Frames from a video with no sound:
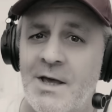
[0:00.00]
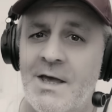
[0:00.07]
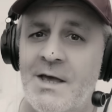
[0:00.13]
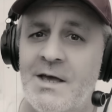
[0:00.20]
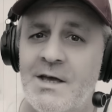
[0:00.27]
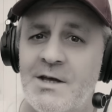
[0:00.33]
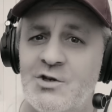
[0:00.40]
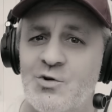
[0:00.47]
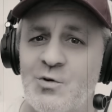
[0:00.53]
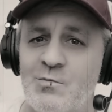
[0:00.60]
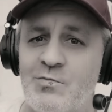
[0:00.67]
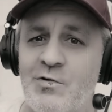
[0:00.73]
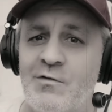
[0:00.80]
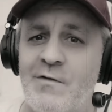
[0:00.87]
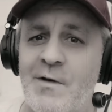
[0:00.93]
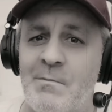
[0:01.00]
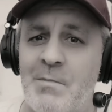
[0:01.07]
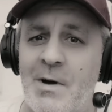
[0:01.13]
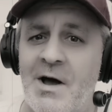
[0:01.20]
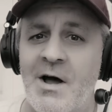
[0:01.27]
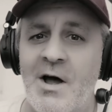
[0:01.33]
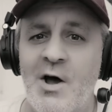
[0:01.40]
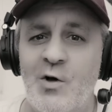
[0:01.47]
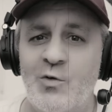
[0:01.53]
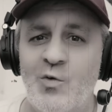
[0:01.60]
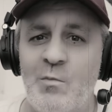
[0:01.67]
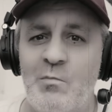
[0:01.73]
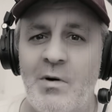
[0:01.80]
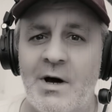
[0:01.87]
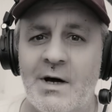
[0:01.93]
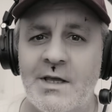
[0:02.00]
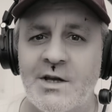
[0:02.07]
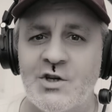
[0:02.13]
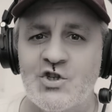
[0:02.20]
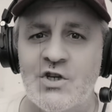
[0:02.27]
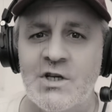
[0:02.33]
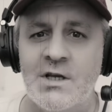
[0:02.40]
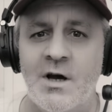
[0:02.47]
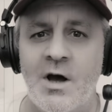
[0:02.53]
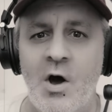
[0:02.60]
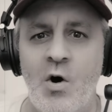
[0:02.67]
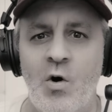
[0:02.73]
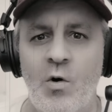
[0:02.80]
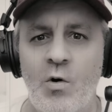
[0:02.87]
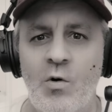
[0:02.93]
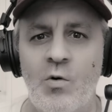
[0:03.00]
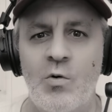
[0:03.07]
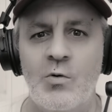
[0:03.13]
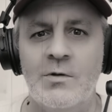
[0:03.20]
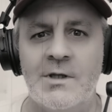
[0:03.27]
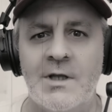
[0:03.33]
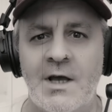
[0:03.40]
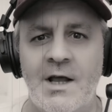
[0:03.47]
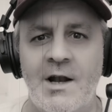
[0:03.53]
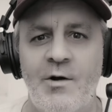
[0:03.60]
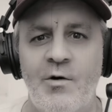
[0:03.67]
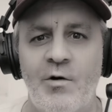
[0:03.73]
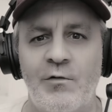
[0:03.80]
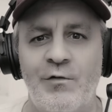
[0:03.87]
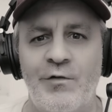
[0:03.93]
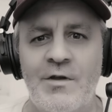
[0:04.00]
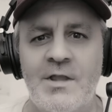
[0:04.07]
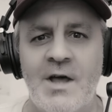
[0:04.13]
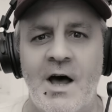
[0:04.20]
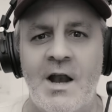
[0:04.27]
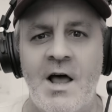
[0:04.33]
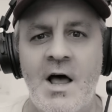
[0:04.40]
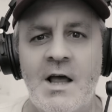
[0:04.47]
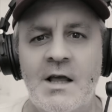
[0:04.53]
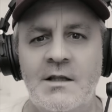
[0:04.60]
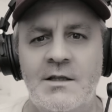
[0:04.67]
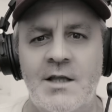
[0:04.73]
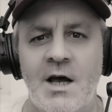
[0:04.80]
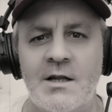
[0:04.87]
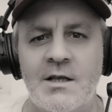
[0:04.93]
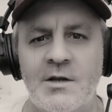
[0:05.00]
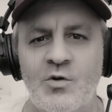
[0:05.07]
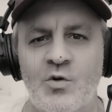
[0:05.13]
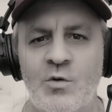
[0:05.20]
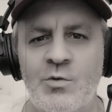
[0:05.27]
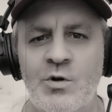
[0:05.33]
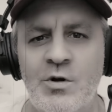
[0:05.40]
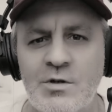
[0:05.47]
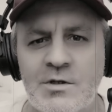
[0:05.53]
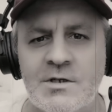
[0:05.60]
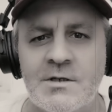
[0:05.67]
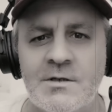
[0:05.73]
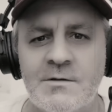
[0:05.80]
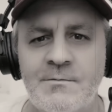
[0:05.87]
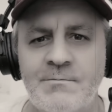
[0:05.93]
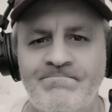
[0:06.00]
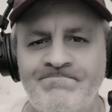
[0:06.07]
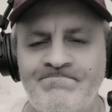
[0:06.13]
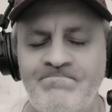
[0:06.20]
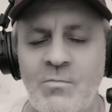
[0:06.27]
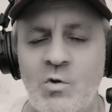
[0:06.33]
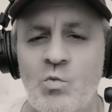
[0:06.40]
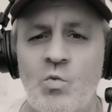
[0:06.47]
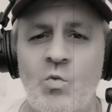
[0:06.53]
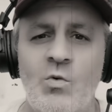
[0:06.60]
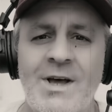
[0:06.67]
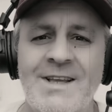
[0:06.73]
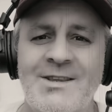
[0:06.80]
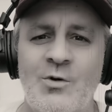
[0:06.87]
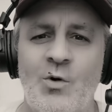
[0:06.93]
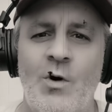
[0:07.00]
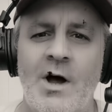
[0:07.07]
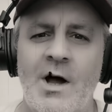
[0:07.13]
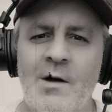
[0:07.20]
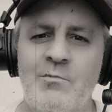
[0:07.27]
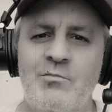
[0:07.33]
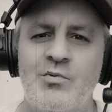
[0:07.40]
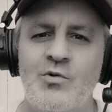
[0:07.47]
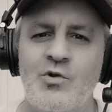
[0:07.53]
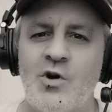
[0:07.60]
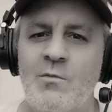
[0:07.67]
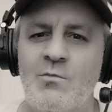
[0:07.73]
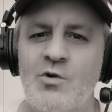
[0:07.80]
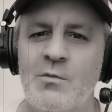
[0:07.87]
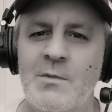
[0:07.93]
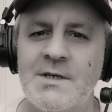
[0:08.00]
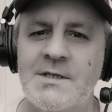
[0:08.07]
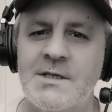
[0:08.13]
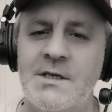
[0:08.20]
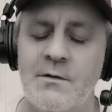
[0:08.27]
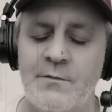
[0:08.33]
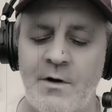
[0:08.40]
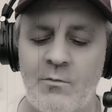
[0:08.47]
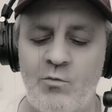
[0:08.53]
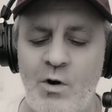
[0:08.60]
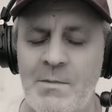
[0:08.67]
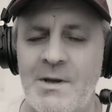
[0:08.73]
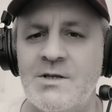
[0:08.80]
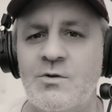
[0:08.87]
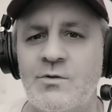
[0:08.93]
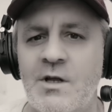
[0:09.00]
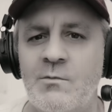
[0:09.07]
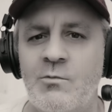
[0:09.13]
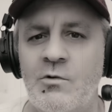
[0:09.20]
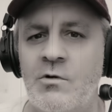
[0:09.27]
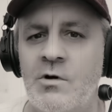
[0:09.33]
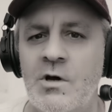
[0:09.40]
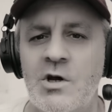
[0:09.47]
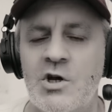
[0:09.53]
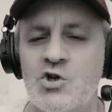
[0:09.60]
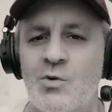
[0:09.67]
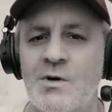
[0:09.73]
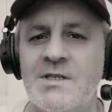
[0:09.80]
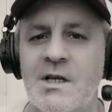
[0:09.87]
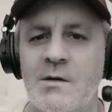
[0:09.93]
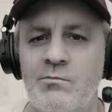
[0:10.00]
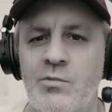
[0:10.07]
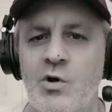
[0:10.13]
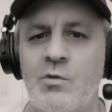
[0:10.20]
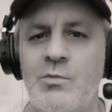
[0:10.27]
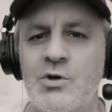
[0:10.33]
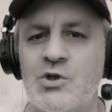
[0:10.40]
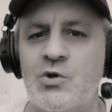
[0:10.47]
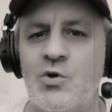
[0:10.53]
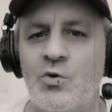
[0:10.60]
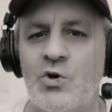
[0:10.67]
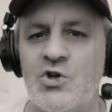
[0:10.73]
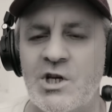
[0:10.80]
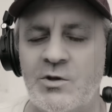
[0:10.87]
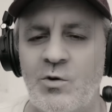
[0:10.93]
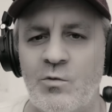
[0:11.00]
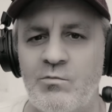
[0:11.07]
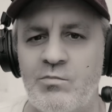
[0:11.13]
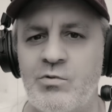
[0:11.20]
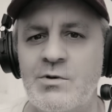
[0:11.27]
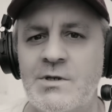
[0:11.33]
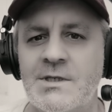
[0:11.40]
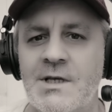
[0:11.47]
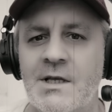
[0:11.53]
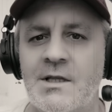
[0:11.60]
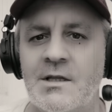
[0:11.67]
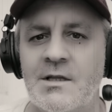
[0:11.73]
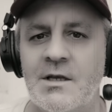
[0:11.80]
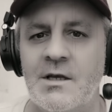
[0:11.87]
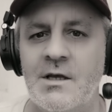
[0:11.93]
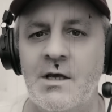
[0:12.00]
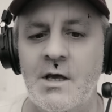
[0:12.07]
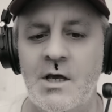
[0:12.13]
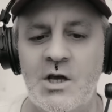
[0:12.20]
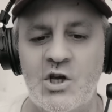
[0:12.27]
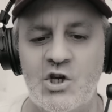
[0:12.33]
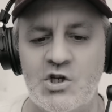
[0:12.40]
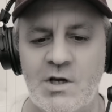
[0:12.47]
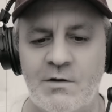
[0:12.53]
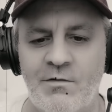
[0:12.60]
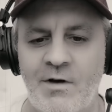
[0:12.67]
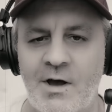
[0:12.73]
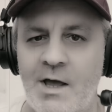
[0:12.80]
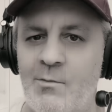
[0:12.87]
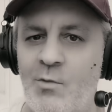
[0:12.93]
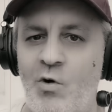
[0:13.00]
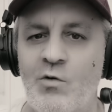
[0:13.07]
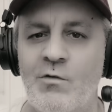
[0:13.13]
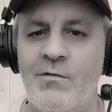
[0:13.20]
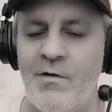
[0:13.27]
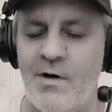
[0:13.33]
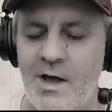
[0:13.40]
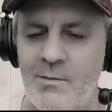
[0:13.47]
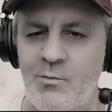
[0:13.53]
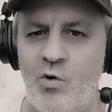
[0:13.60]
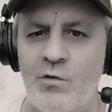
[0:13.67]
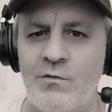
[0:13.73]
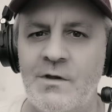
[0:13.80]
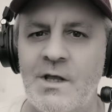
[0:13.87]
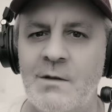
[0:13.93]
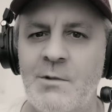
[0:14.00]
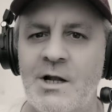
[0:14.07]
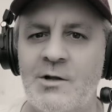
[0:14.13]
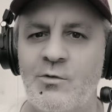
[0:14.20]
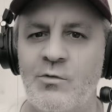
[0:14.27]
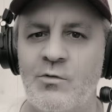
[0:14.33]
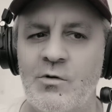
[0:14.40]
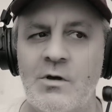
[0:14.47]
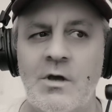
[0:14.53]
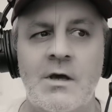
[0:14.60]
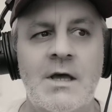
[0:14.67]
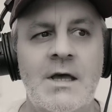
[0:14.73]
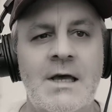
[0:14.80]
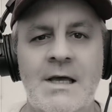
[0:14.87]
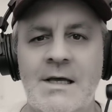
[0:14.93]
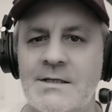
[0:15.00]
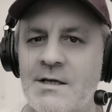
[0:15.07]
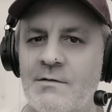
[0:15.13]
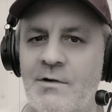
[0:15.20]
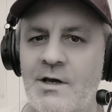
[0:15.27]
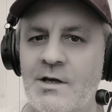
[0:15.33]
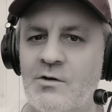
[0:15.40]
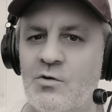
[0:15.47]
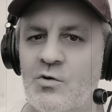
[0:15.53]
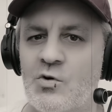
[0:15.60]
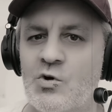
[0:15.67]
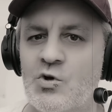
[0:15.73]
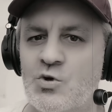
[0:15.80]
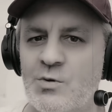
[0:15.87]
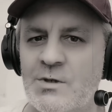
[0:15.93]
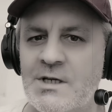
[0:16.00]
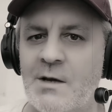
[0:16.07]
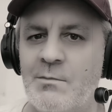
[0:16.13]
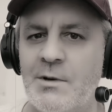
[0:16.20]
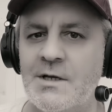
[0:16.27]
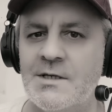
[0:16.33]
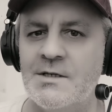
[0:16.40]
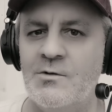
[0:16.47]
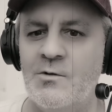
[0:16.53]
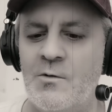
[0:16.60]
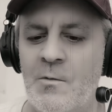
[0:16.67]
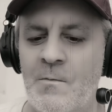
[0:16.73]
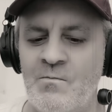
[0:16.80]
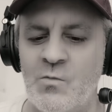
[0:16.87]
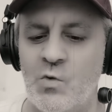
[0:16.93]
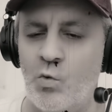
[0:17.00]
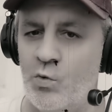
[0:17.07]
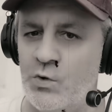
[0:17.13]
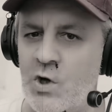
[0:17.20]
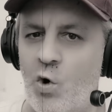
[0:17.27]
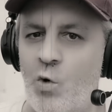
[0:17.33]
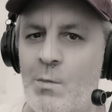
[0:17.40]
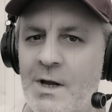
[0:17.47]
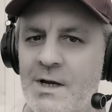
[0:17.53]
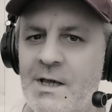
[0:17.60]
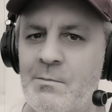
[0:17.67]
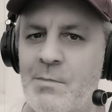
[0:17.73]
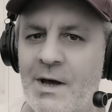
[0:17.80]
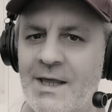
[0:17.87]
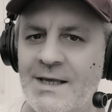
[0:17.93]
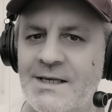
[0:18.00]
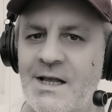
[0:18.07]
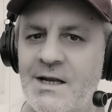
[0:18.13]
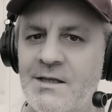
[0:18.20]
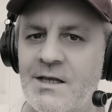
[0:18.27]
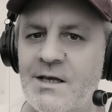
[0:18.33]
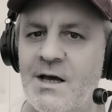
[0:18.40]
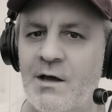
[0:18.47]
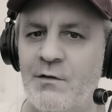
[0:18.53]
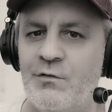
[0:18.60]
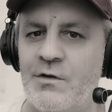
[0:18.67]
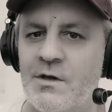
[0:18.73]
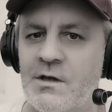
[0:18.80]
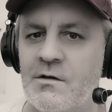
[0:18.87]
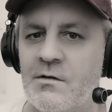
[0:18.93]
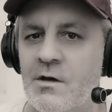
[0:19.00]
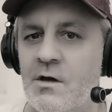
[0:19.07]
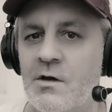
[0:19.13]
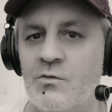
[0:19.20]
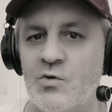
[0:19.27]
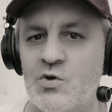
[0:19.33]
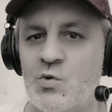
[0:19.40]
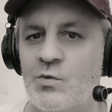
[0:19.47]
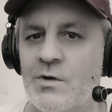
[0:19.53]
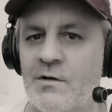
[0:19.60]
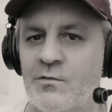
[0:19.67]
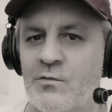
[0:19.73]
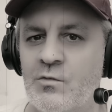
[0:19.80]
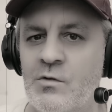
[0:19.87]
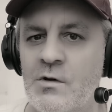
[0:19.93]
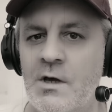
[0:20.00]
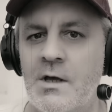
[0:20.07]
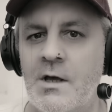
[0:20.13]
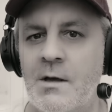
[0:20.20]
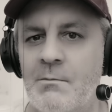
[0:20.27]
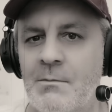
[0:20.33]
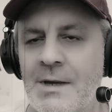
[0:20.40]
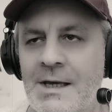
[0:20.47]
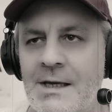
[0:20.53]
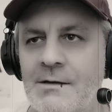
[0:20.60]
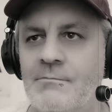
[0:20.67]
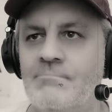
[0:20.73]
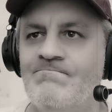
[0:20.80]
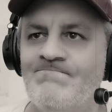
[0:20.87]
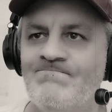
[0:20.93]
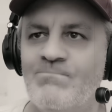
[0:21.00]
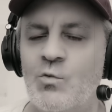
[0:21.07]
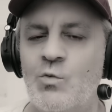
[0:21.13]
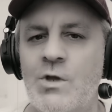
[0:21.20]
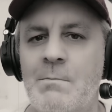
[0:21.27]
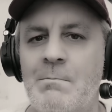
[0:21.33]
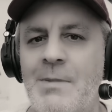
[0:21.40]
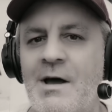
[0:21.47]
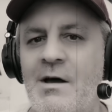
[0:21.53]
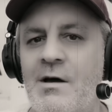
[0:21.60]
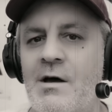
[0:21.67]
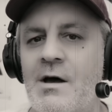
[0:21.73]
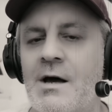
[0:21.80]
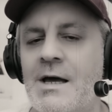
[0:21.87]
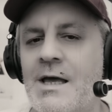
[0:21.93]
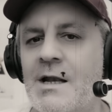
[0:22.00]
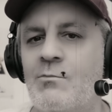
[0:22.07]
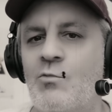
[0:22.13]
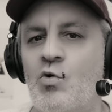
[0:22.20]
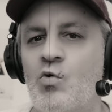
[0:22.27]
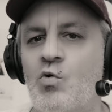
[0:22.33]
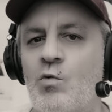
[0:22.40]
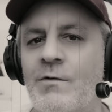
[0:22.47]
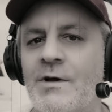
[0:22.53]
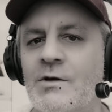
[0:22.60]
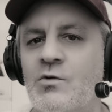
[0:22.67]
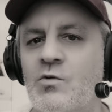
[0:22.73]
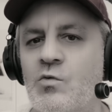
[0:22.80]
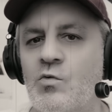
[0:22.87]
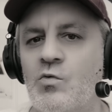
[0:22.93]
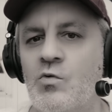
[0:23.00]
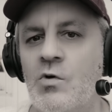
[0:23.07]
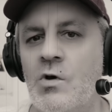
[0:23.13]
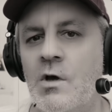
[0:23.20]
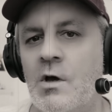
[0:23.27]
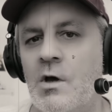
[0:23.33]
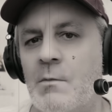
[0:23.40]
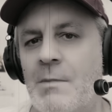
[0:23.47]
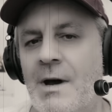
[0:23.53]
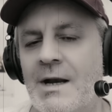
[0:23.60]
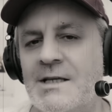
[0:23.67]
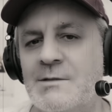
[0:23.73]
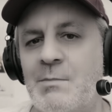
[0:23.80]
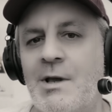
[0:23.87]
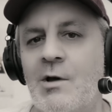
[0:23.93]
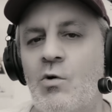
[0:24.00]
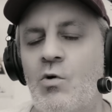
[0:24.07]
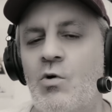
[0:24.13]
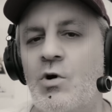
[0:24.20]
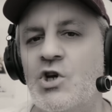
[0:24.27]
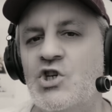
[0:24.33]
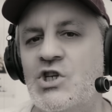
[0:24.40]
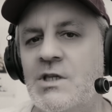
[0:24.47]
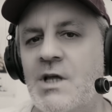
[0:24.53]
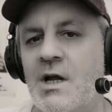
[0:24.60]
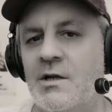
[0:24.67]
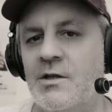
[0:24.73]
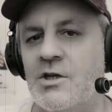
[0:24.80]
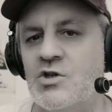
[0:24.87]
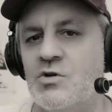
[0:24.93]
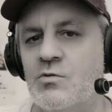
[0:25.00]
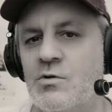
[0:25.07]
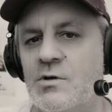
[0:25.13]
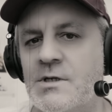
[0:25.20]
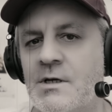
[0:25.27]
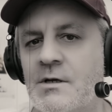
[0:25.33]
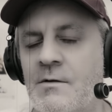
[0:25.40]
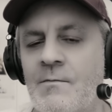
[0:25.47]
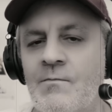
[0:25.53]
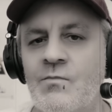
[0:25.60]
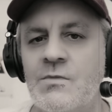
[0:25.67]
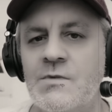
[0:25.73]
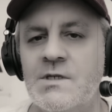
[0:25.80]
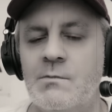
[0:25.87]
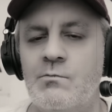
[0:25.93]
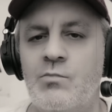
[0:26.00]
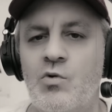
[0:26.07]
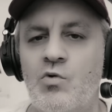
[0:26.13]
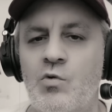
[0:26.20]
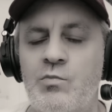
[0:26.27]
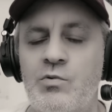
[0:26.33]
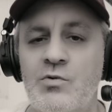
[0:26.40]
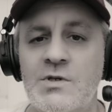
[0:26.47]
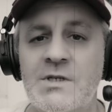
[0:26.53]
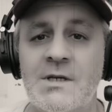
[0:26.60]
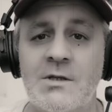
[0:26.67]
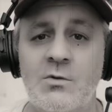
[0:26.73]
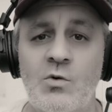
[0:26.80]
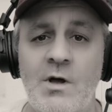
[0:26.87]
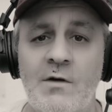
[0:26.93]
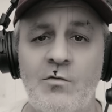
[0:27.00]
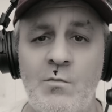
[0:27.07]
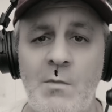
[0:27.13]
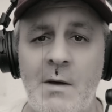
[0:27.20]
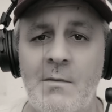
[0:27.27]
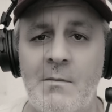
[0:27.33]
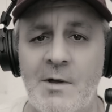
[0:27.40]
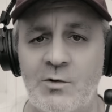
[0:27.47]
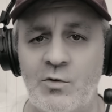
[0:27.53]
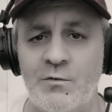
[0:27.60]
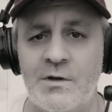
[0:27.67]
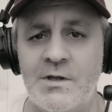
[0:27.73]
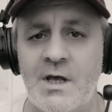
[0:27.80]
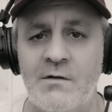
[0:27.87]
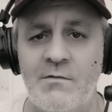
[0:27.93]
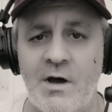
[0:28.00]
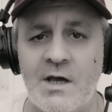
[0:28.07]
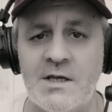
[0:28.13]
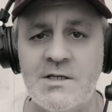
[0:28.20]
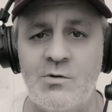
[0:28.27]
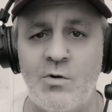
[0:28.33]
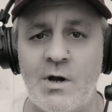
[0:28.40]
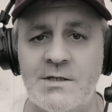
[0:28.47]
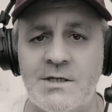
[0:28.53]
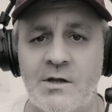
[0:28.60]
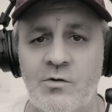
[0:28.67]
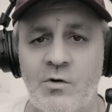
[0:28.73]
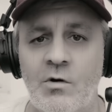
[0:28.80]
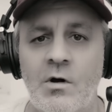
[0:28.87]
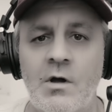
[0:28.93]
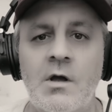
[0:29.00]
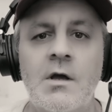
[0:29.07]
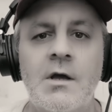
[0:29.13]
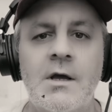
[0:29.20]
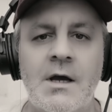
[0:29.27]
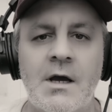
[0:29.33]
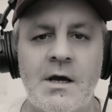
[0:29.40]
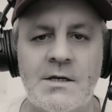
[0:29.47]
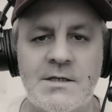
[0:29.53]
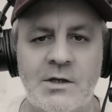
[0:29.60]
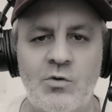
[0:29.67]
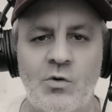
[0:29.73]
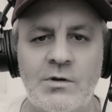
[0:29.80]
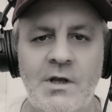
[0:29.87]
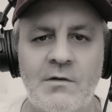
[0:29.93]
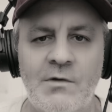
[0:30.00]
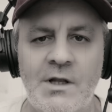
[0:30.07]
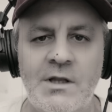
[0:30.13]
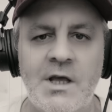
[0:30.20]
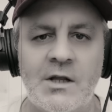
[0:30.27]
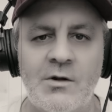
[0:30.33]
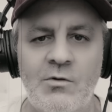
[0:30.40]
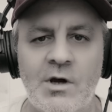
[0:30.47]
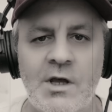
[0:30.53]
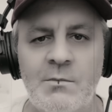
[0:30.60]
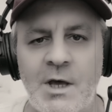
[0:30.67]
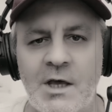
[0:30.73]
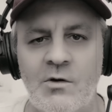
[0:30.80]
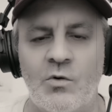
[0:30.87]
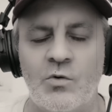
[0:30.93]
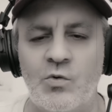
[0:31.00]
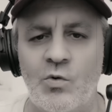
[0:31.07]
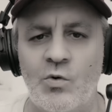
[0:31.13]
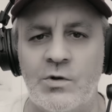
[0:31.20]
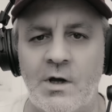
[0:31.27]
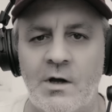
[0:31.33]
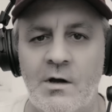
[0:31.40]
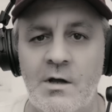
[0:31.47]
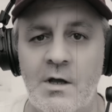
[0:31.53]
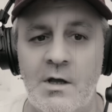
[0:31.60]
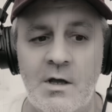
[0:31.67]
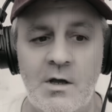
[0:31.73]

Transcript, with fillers: mais je ne pouvais pas ne pas réagir au trailer final d'Alien Romulus. Hmm on l'attend un peu comme le Messie, enfin moi personnellement, je crois que c'est le blockbuster que j'attends le plus cet été. J'ai vraiment, vraiment envie d'aimer le truc. C'est vrai que jusqu'à présent, on est emballé par la qualité graphique de ce qu'on a vu, mais on n'est pas réellement convaincu par l'aspect original des choses. Hein. C'est beaucoup plus, et de l'aveu même hein, de Fede Alvarez, le réalisateur, réalisateur David Dead, le remake entre autres, hein.